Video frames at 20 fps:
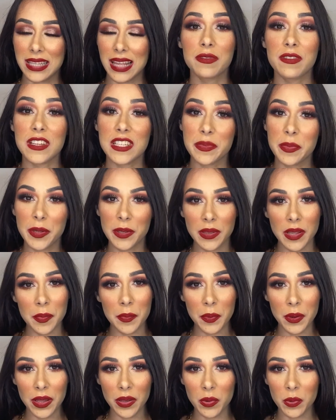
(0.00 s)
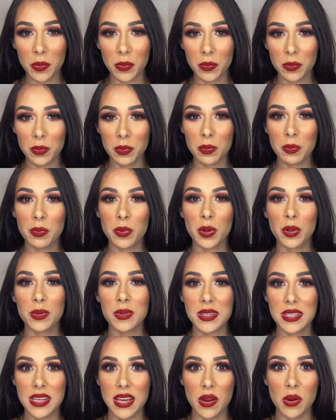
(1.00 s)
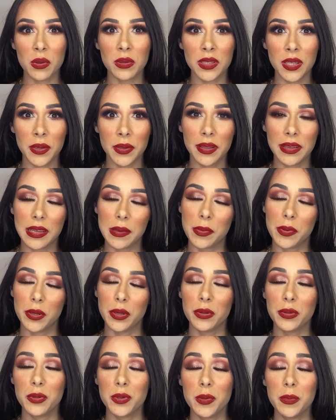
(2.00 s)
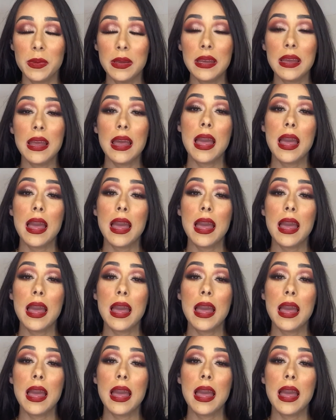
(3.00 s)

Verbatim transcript: Fazia muito tempo que eu não produzia conteúdo aqui pro YouTube,